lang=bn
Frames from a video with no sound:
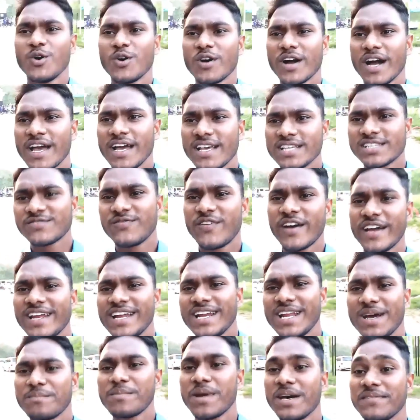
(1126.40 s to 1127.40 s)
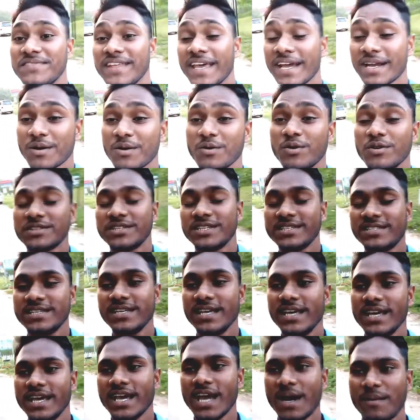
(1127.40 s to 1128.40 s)
গাইস ফাইনালি আমরা ত্যাগ করতেছি
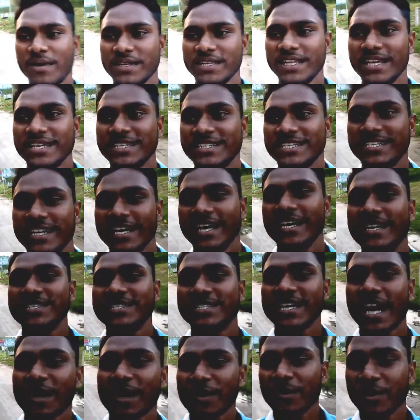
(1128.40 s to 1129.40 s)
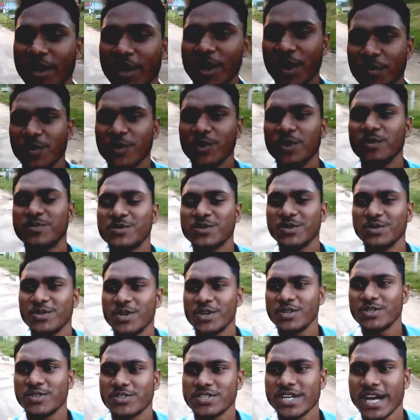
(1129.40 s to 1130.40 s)
আমাদের সেই চাকন্যা অপরূপ
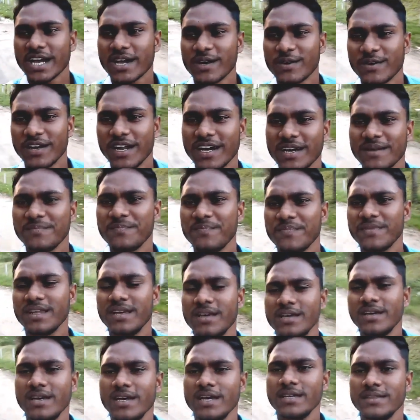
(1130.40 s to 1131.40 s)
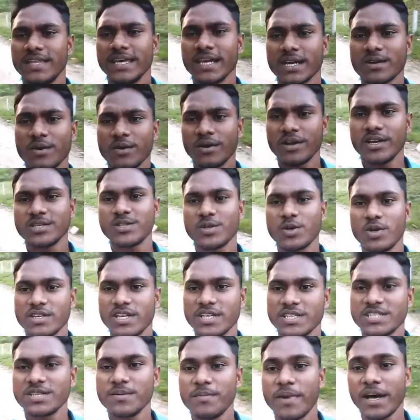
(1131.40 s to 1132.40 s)
সৌন্দর্য চাকন্যা ত্যাগ করে চলে
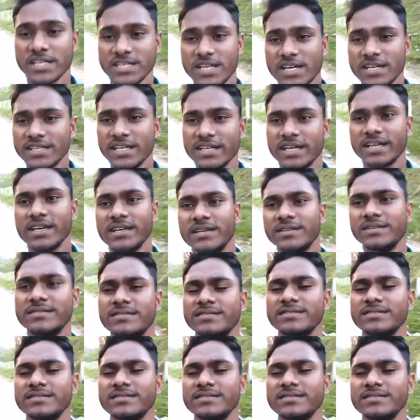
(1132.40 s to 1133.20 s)
যাচ্ছি বাসার দিকে